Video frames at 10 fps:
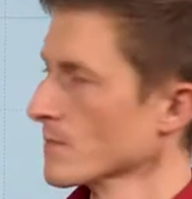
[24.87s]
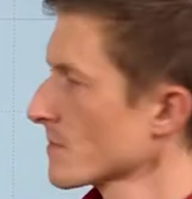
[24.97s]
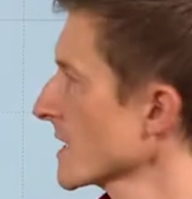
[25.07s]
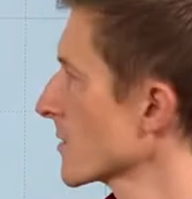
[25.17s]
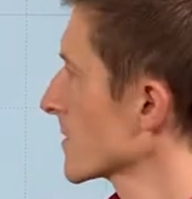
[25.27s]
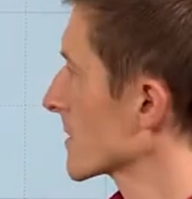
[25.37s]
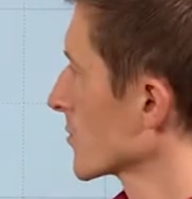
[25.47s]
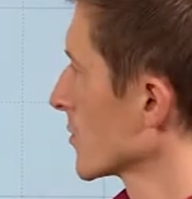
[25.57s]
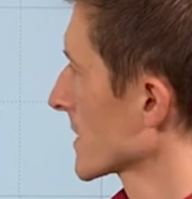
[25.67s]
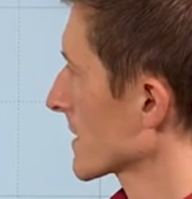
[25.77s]

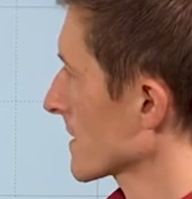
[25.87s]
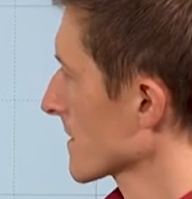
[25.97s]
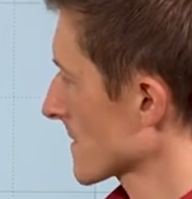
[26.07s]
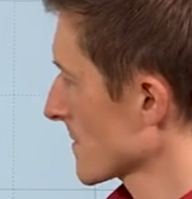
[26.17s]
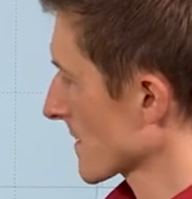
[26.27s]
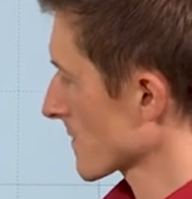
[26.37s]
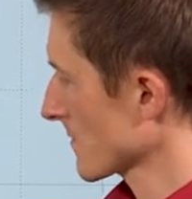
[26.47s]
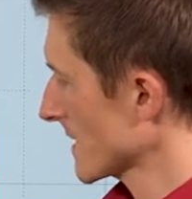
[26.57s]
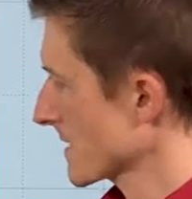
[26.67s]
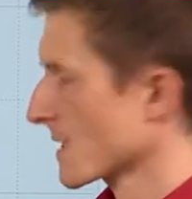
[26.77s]
Mikroökonomik ist immer so ein
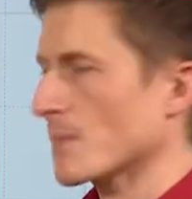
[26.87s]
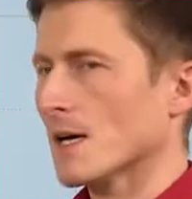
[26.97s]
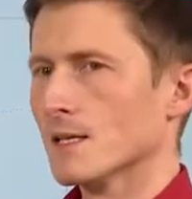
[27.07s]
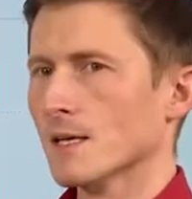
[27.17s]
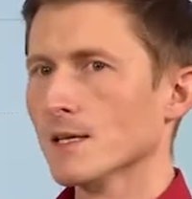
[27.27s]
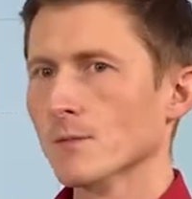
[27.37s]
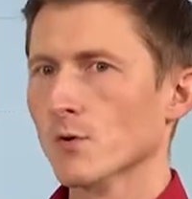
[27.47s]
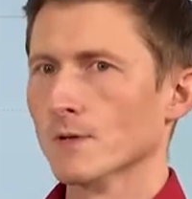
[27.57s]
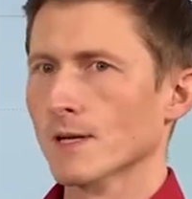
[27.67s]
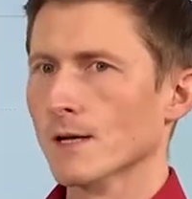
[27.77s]
wichtiger Part,
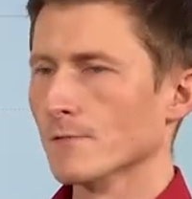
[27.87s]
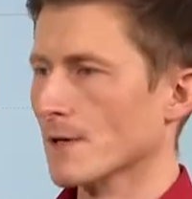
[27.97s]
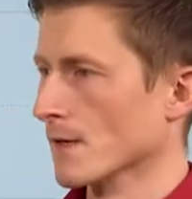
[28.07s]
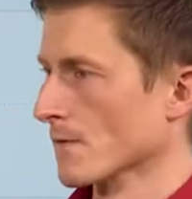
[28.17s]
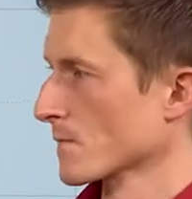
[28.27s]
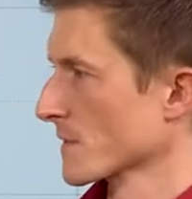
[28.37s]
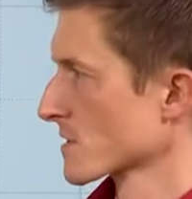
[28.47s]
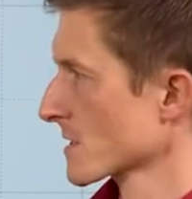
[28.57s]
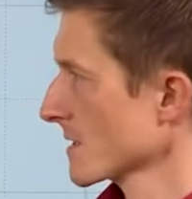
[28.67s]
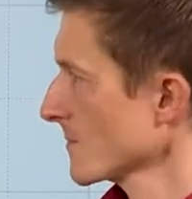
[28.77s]
Angebot und Nachfrage zu
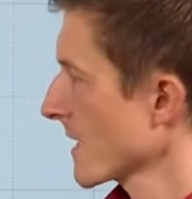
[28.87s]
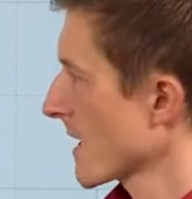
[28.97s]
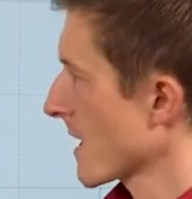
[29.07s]
verstehen.